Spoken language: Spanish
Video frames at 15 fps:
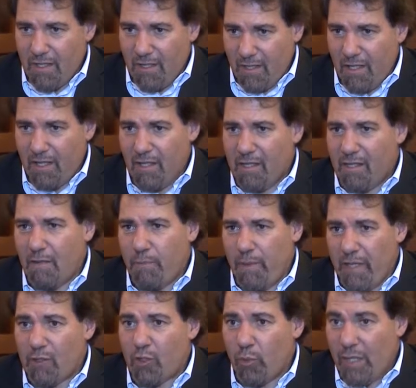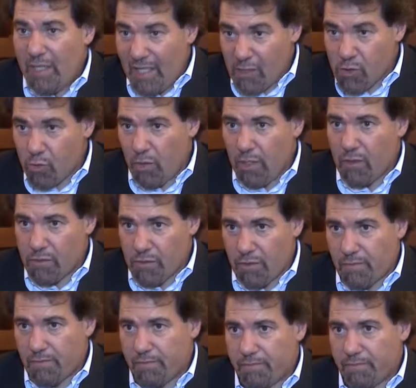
que gente esperando vender su negocio.